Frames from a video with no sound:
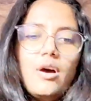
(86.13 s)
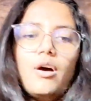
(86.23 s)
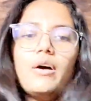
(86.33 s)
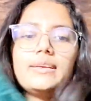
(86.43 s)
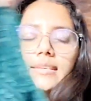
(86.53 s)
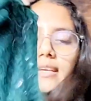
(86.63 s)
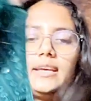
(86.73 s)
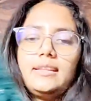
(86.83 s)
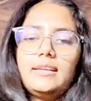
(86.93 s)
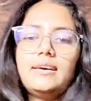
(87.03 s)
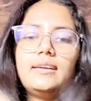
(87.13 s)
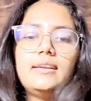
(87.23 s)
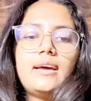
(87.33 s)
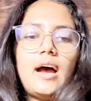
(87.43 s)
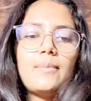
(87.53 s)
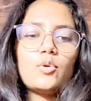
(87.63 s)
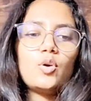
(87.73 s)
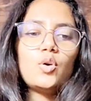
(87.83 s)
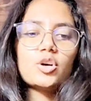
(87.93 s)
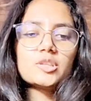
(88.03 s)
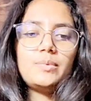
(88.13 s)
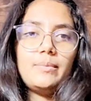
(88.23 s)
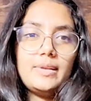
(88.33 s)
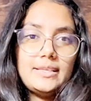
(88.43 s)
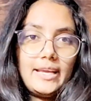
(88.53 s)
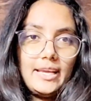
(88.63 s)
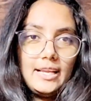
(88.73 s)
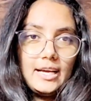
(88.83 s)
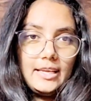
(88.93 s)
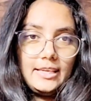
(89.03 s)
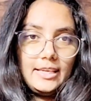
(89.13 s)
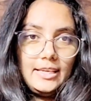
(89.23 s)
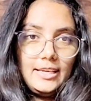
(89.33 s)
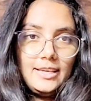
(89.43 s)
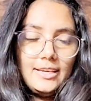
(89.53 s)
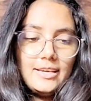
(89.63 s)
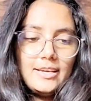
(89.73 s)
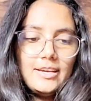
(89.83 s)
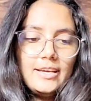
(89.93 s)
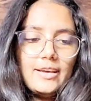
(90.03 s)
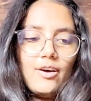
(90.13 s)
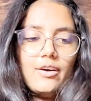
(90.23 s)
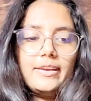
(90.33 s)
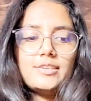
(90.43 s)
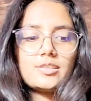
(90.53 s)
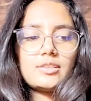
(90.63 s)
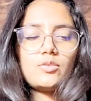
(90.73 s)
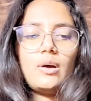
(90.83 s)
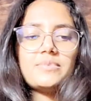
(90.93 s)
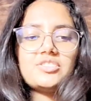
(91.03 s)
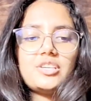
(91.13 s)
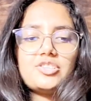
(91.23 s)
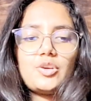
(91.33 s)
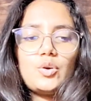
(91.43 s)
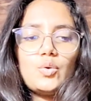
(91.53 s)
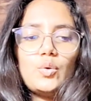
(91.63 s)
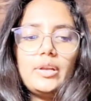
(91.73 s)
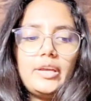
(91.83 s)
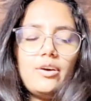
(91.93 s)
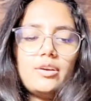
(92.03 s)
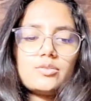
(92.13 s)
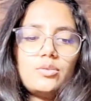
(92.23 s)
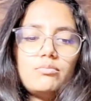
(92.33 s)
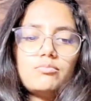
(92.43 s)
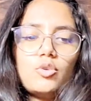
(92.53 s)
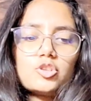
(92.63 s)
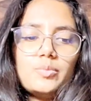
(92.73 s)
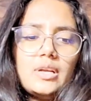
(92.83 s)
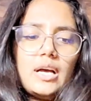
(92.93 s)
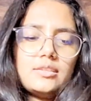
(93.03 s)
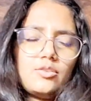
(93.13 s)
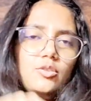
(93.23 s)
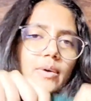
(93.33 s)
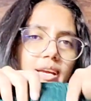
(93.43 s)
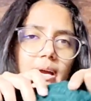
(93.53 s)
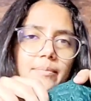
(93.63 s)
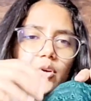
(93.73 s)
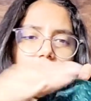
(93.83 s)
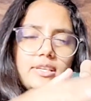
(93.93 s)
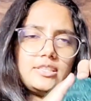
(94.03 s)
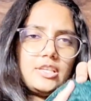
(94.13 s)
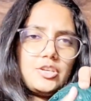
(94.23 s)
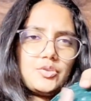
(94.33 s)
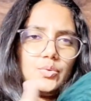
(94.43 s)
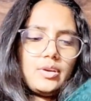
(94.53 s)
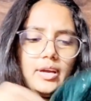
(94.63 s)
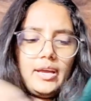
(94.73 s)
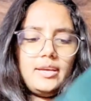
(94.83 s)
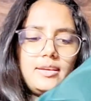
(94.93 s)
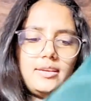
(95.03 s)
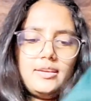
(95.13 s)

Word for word: और इसके अंदर आपको हुक्स भी मिल जाएंगे लगाने के लिए और इसको आप स्टैचिंग को खोल के और इसको हुक्स भी लगा सकते हो बाकी यहाँ पे ऑलरेडी स्टैच हो रखा है